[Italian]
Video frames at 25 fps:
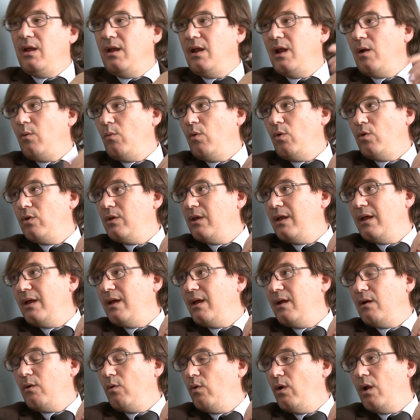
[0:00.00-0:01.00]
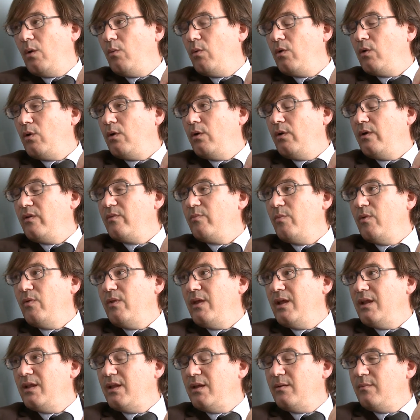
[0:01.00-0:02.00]
eh, la quota, con la quota
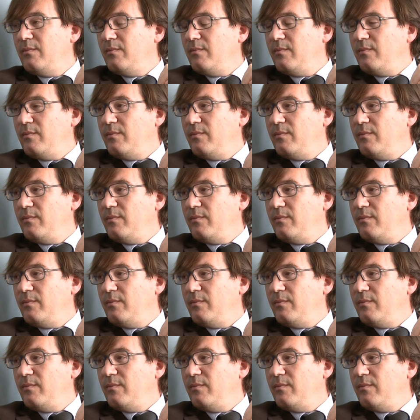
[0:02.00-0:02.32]
corrispondente.